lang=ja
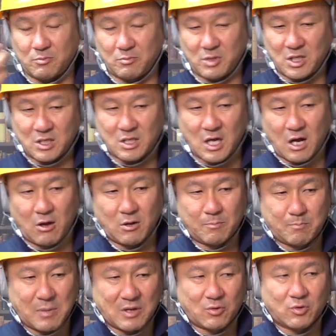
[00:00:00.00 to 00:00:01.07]
民間、一
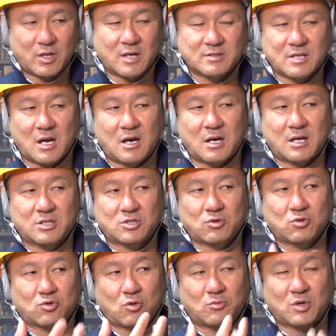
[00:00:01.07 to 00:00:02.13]
般のお客さんから仕
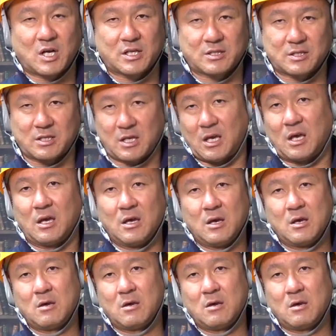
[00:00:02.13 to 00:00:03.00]
事もらって、